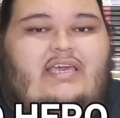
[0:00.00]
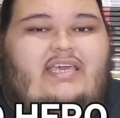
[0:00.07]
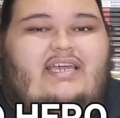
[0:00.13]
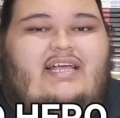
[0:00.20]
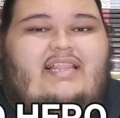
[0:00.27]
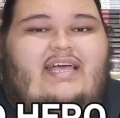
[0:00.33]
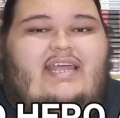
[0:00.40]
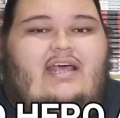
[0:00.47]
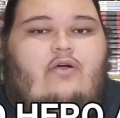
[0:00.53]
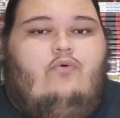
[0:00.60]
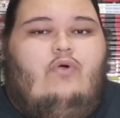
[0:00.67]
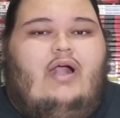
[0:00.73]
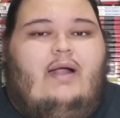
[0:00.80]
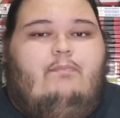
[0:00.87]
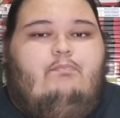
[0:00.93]
E galera,
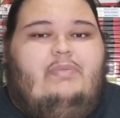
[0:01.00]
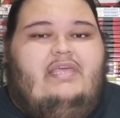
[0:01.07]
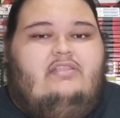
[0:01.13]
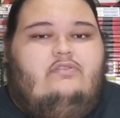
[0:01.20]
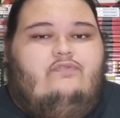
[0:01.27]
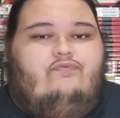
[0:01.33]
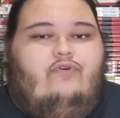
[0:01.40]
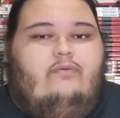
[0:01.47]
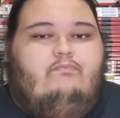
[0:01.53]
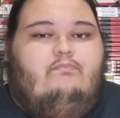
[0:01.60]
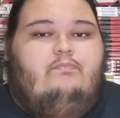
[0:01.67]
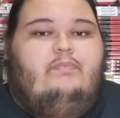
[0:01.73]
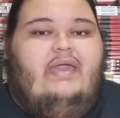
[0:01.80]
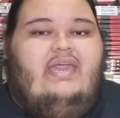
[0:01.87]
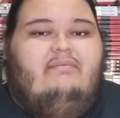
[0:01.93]
o capítulo foi
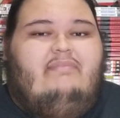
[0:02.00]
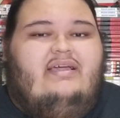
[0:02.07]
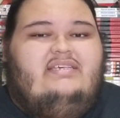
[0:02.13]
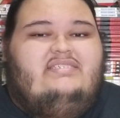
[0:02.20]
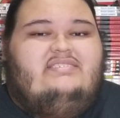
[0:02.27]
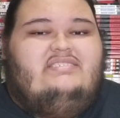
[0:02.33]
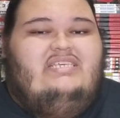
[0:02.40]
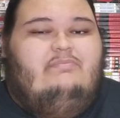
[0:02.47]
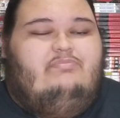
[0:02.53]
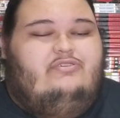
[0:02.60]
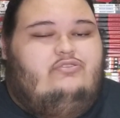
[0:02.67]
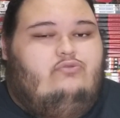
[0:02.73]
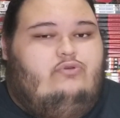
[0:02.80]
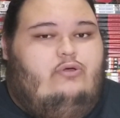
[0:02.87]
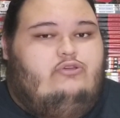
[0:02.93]
bem mais
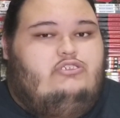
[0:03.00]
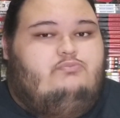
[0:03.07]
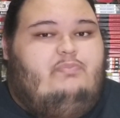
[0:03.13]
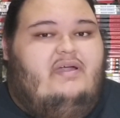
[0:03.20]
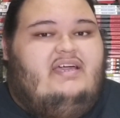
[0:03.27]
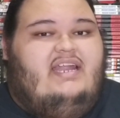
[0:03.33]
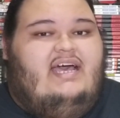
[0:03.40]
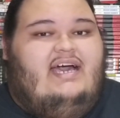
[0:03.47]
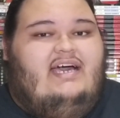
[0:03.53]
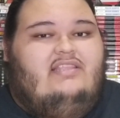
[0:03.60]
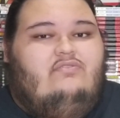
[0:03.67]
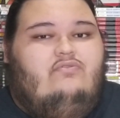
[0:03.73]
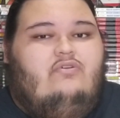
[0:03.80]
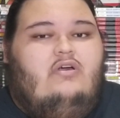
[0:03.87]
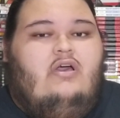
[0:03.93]
simples do que o
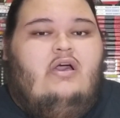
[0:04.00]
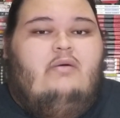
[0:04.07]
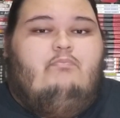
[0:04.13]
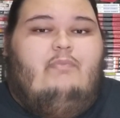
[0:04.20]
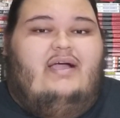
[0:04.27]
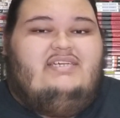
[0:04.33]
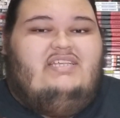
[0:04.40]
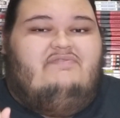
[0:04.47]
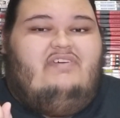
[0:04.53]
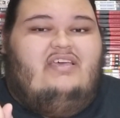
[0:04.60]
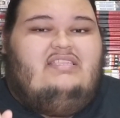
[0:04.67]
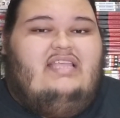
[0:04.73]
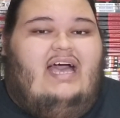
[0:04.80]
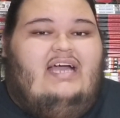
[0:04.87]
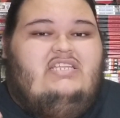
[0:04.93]
esperado, mas na
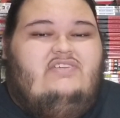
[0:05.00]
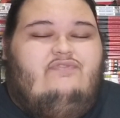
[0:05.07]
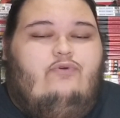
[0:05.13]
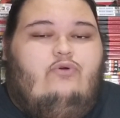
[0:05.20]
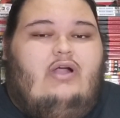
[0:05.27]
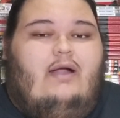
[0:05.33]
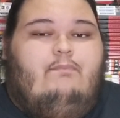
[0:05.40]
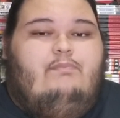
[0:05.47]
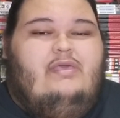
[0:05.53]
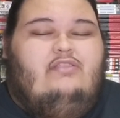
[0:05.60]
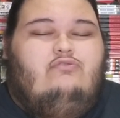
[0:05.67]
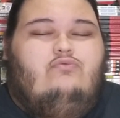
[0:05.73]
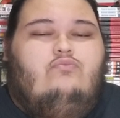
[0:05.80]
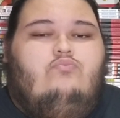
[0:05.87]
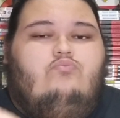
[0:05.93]
verdade foi um
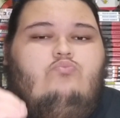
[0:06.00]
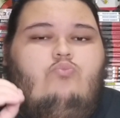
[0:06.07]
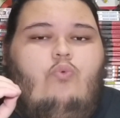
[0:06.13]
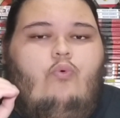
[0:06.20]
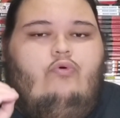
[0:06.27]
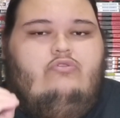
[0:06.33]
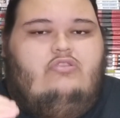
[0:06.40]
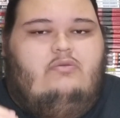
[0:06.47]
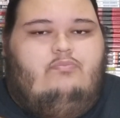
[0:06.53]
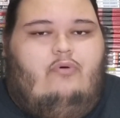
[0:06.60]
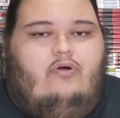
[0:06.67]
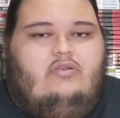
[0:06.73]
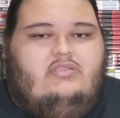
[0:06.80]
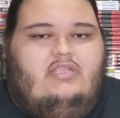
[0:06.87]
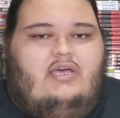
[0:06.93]
capítulo muito
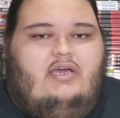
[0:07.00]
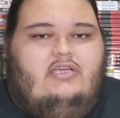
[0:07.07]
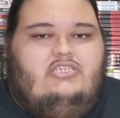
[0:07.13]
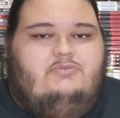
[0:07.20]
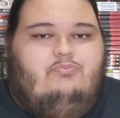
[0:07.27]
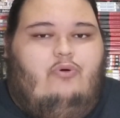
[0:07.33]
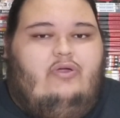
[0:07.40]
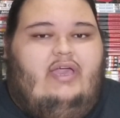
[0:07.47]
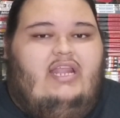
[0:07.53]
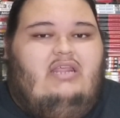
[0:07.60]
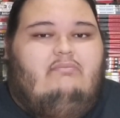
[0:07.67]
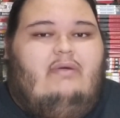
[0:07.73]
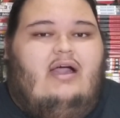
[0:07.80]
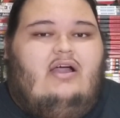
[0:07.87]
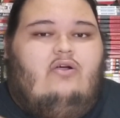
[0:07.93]
importante, porque
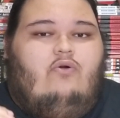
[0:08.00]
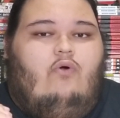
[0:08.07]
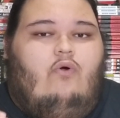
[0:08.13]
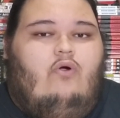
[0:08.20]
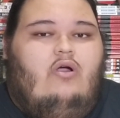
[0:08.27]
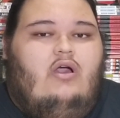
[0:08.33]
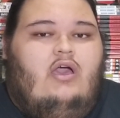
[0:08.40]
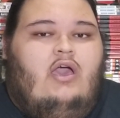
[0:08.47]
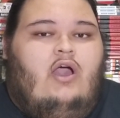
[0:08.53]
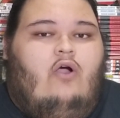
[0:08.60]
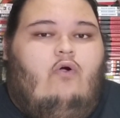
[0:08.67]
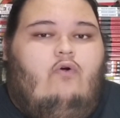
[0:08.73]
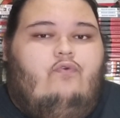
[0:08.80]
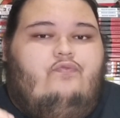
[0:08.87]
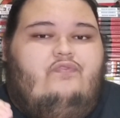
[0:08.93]
ele marcou
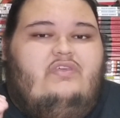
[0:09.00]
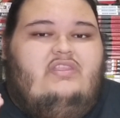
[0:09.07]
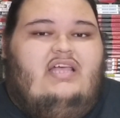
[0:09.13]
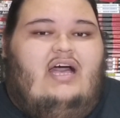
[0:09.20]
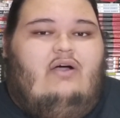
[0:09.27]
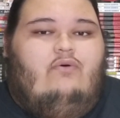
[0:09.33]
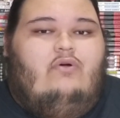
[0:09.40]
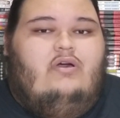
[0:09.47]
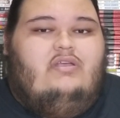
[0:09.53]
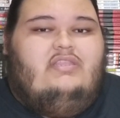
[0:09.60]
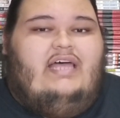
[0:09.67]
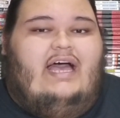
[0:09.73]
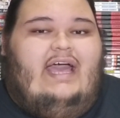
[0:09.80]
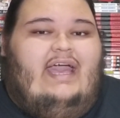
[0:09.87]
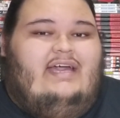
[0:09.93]
o final
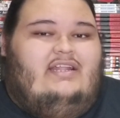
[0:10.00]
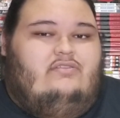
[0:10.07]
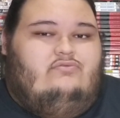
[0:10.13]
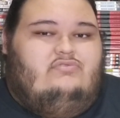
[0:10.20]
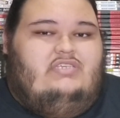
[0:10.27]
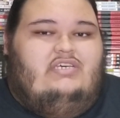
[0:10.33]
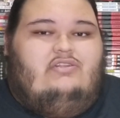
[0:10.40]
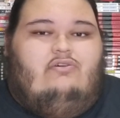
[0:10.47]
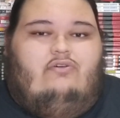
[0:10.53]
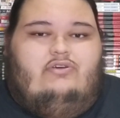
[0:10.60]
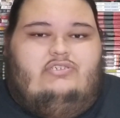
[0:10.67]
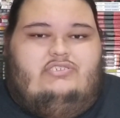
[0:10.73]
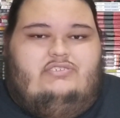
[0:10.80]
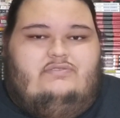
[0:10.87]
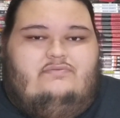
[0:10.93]
da Era dos
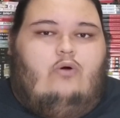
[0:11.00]
Heróis.